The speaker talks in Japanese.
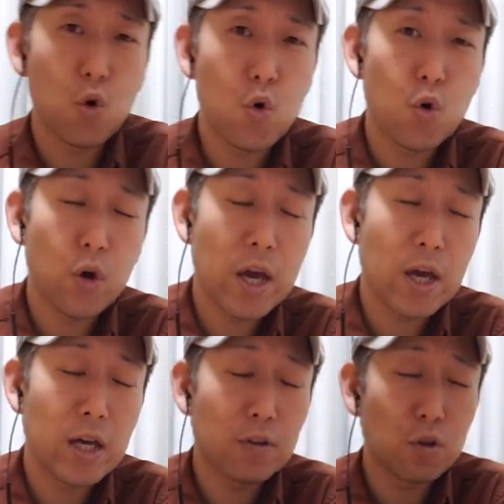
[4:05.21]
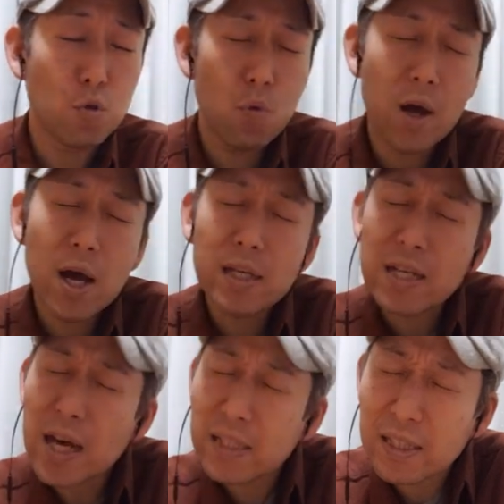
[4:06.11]
表現がいいですよわ
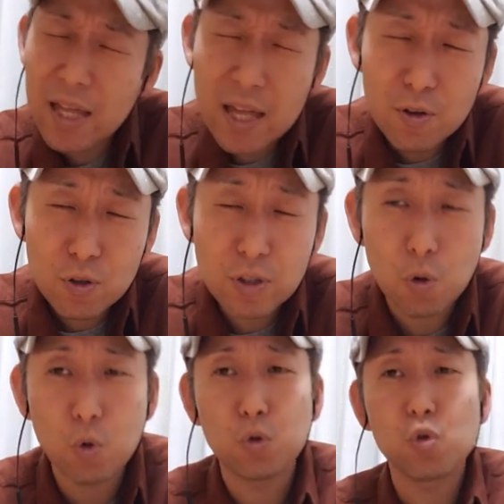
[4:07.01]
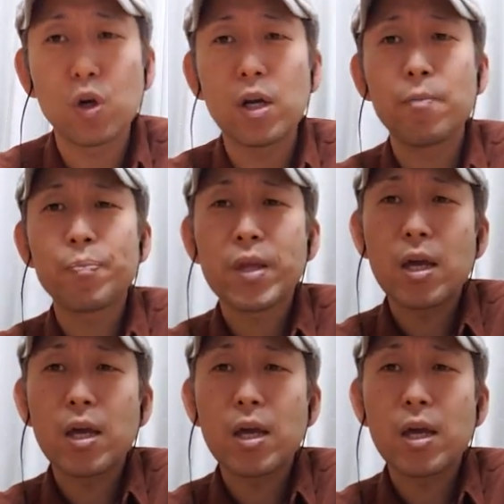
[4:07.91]
かってるって北斗くんから